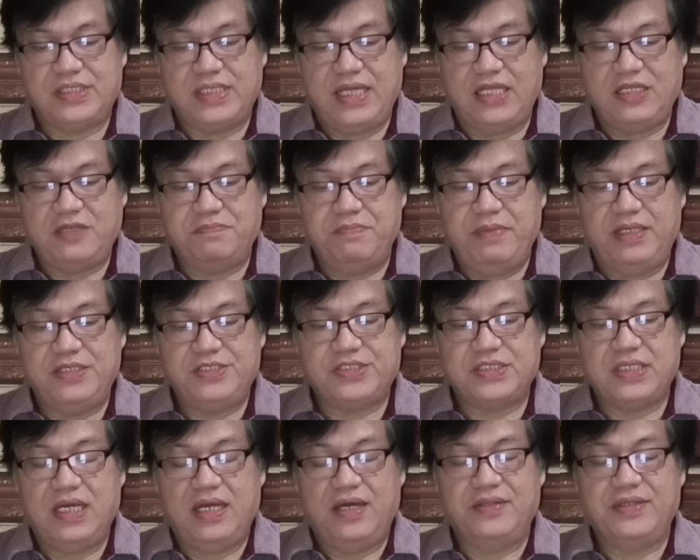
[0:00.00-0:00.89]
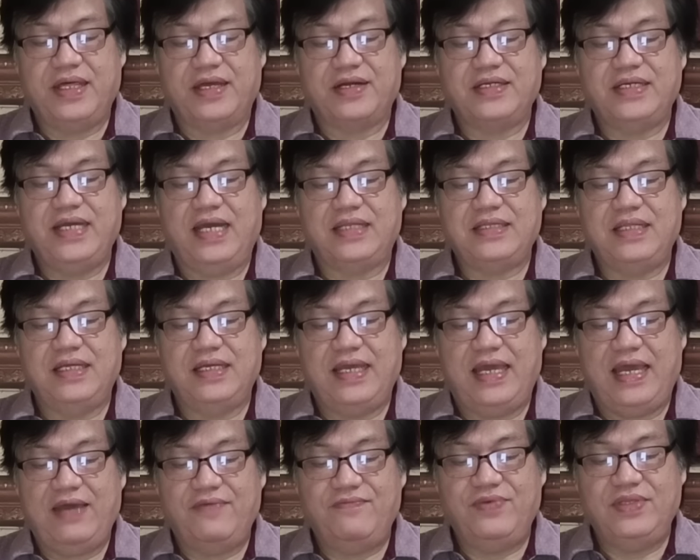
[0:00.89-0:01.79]
statements, they're getting
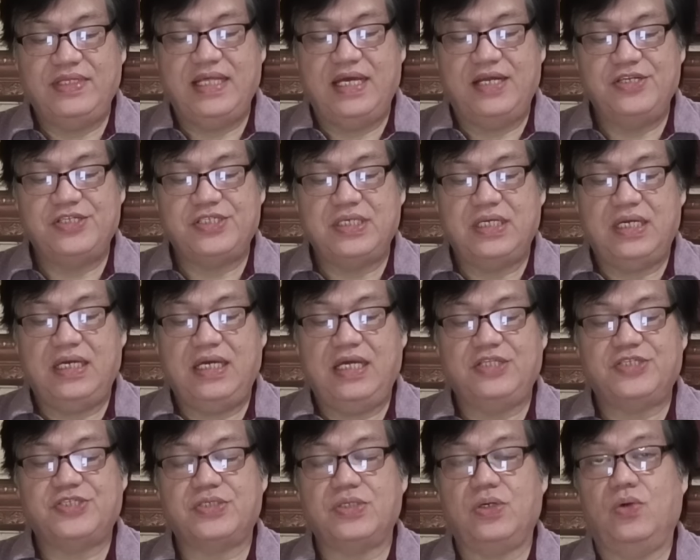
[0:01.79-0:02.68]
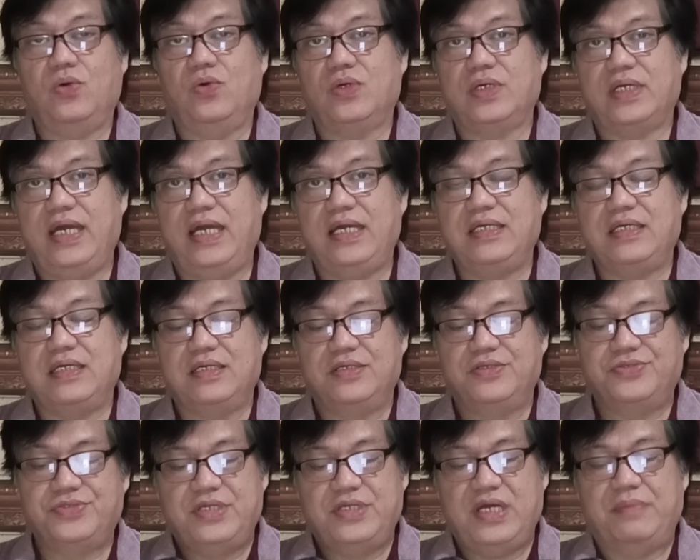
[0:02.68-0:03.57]
evidence, it's okay,
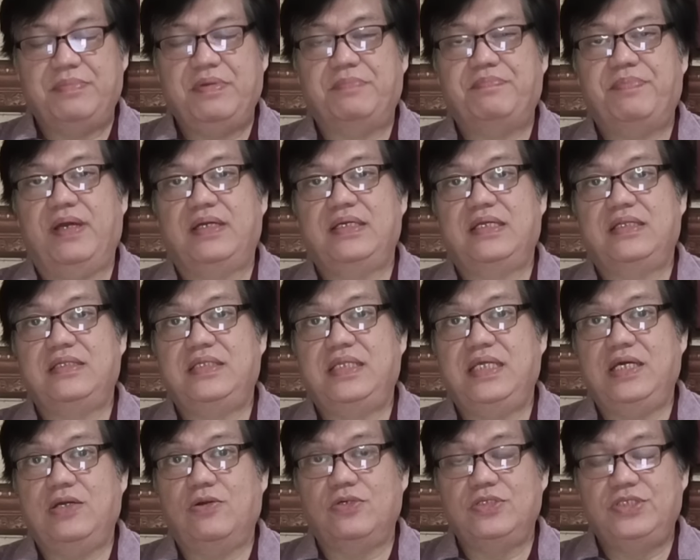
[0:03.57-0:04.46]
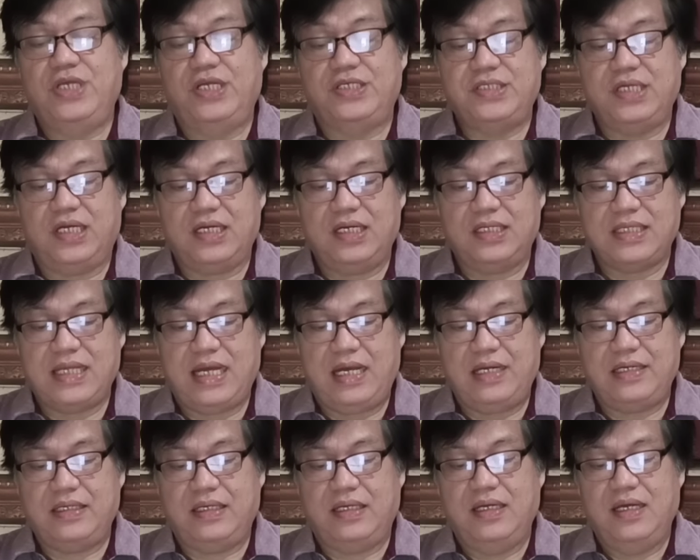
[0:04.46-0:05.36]
sabi pa ng DOJ
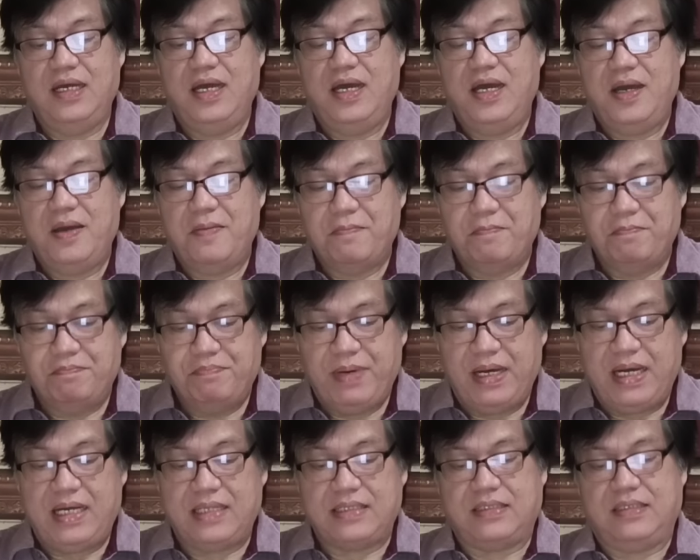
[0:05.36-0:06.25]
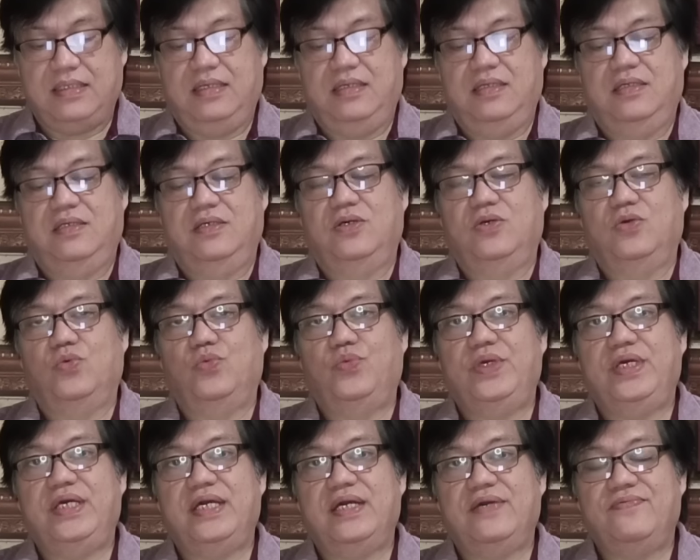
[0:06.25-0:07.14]
Secretary. But
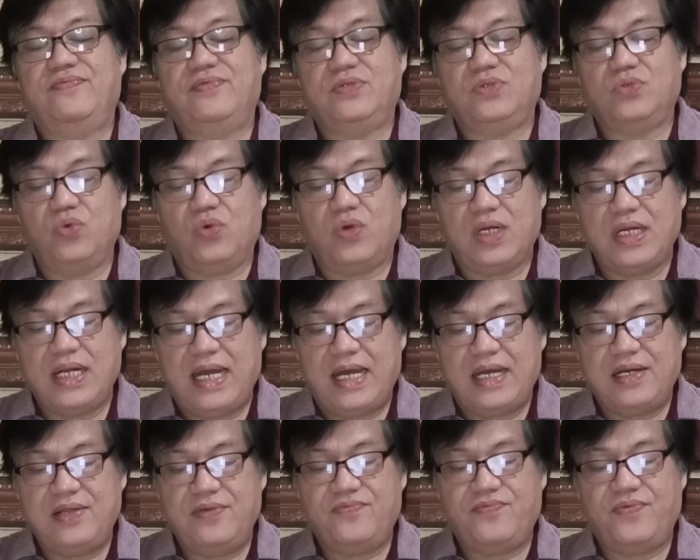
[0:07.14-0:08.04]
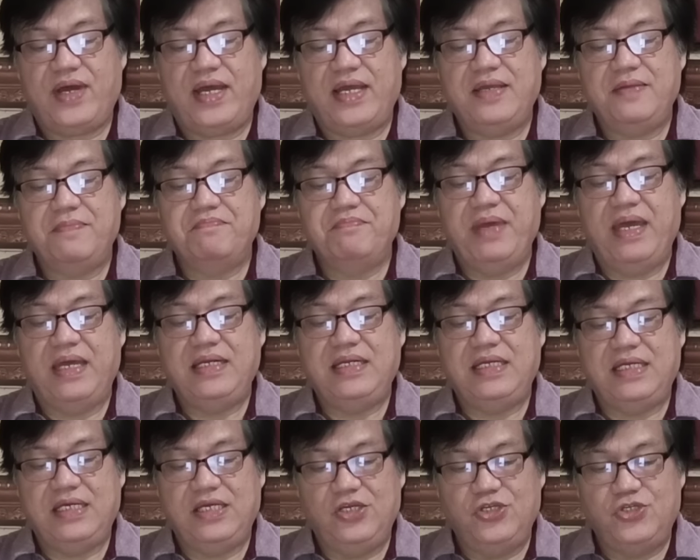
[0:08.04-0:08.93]
we have to clarify
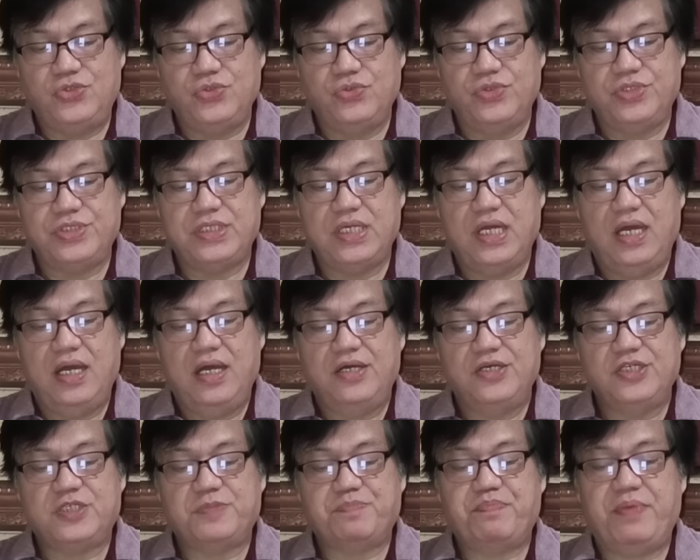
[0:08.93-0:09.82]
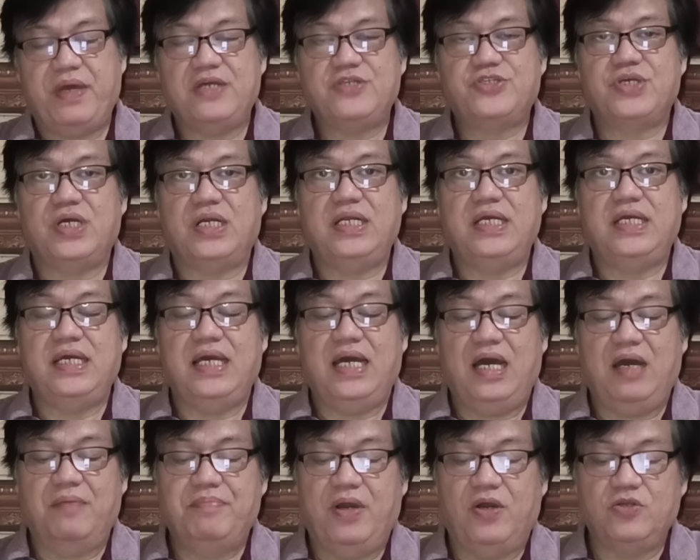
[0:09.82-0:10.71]
many issues, especially
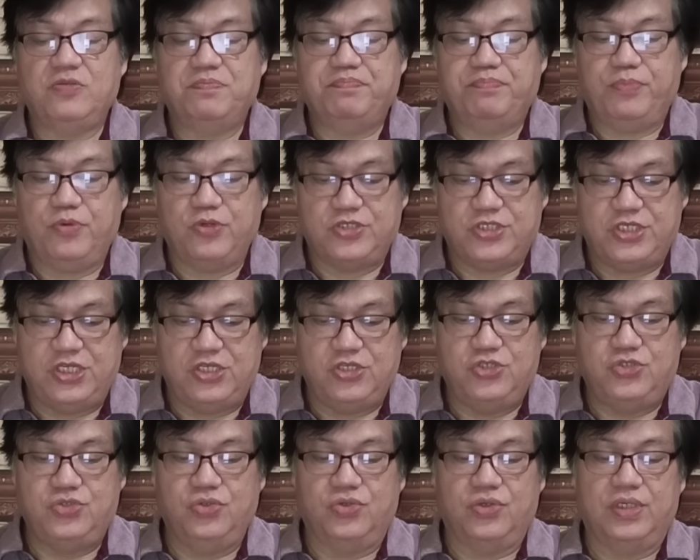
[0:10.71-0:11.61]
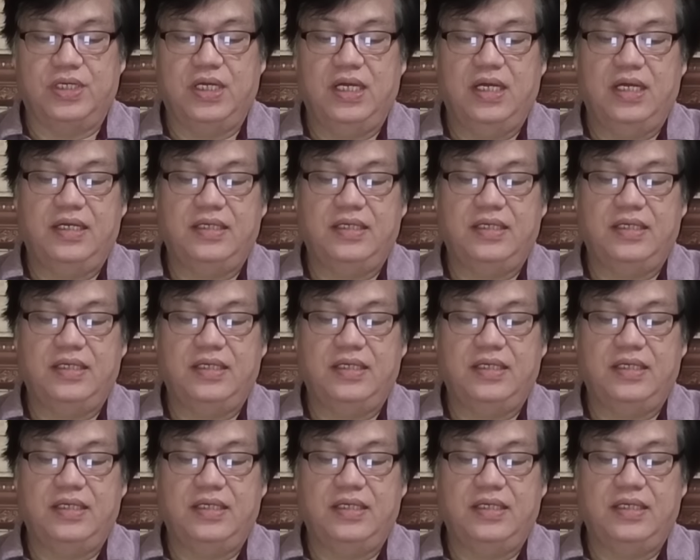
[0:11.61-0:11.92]
about procedure.